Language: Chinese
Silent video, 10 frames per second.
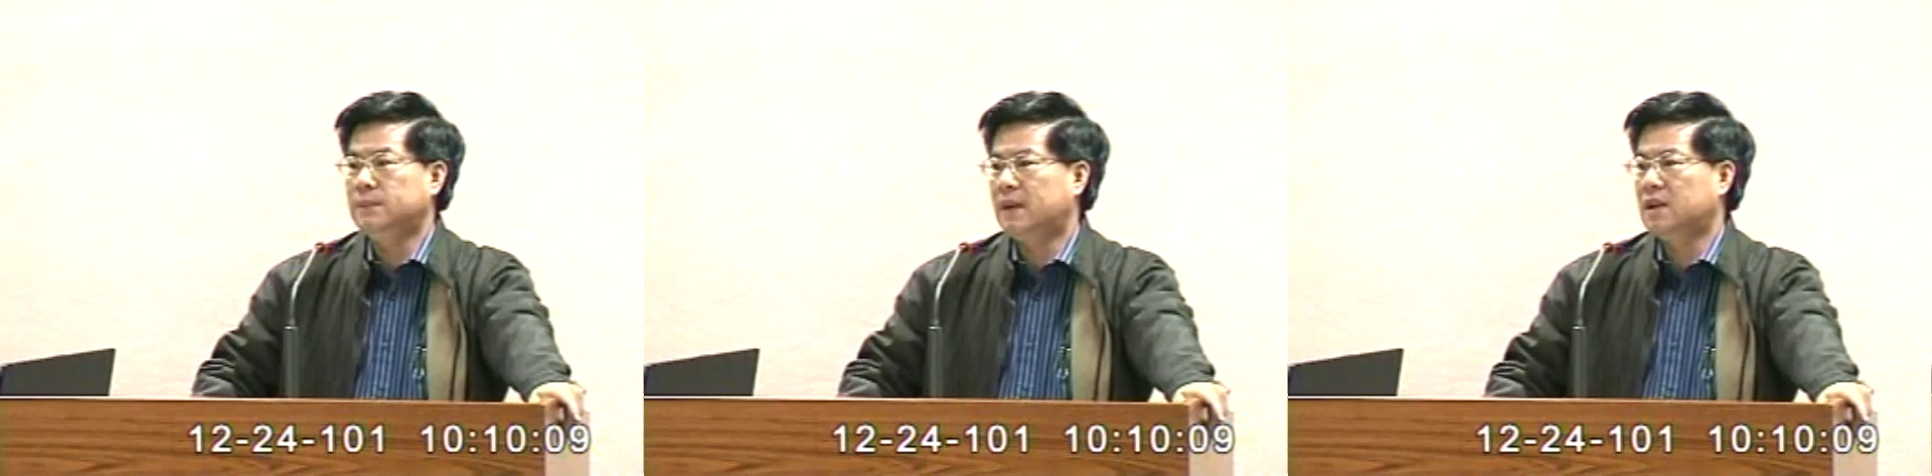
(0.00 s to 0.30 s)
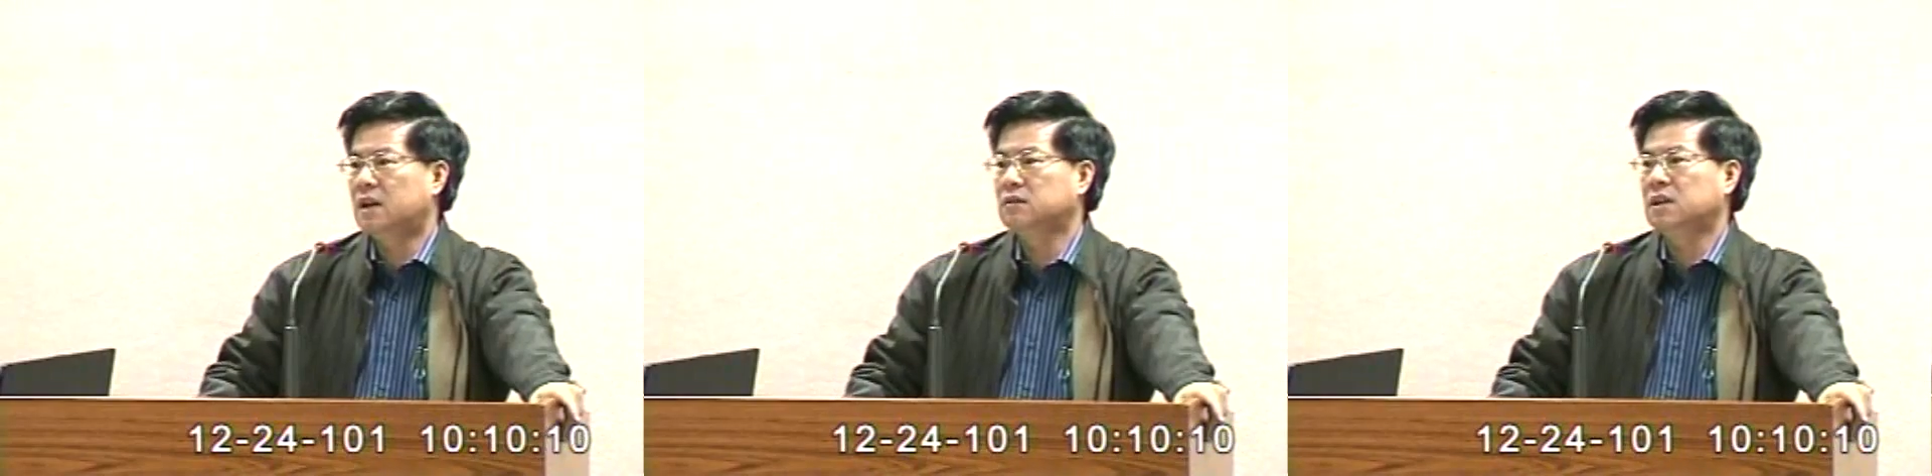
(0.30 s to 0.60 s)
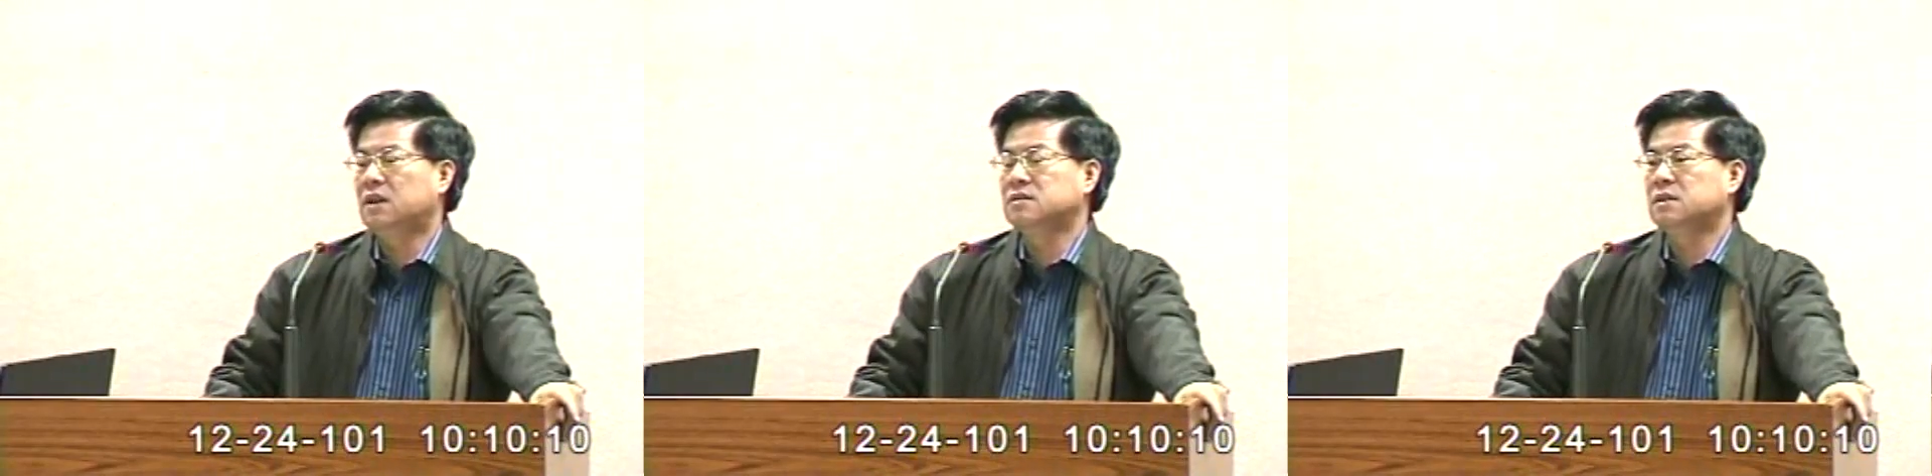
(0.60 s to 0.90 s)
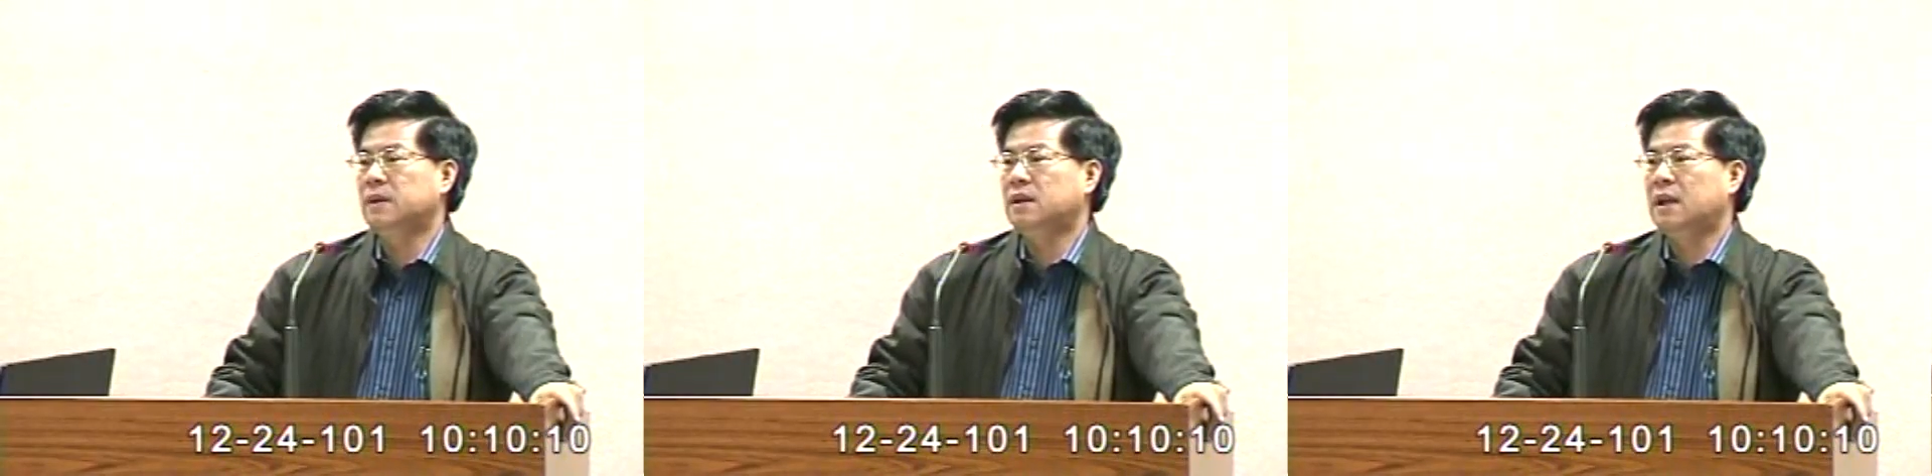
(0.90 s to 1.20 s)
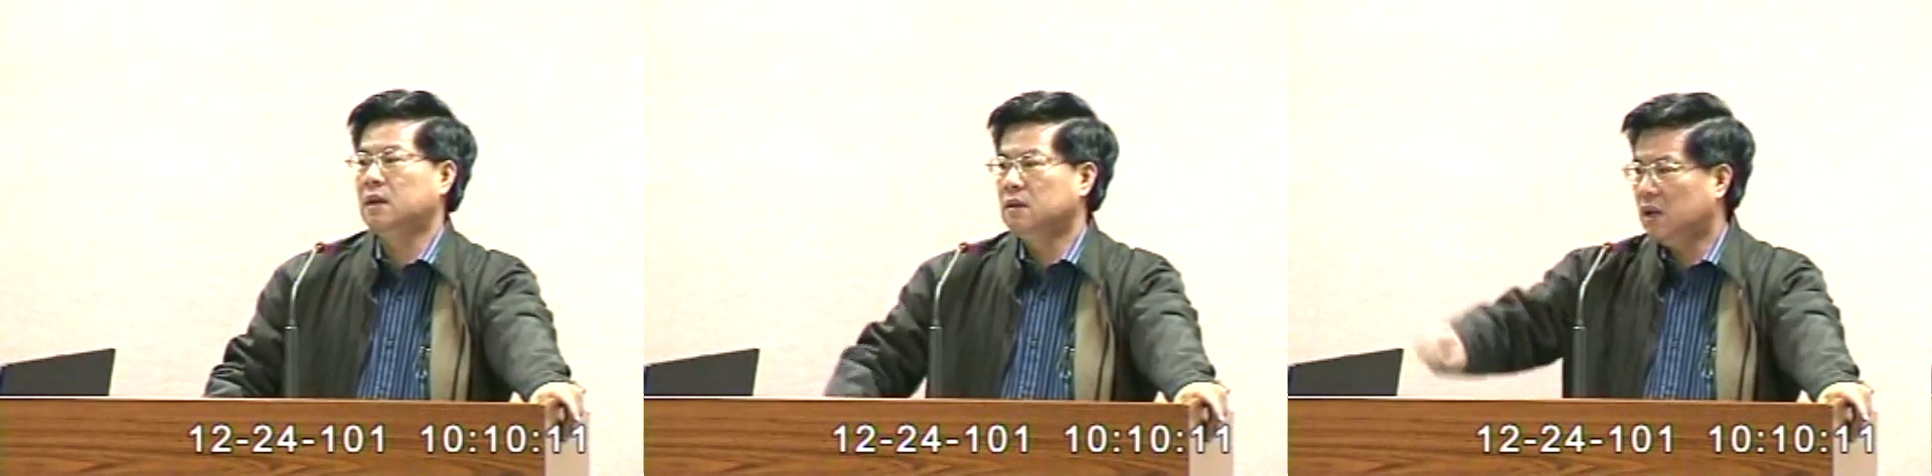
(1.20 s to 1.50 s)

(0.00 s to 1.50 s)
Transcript: 第一班的高铁到这边来，